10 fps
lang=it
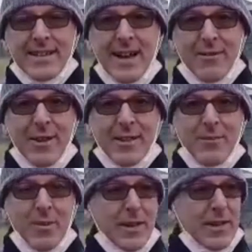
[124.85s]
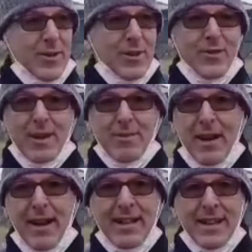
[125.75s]
sa quando è il momento di far
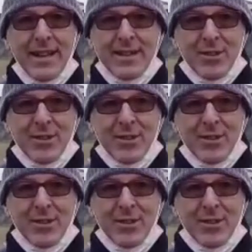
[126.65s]
male,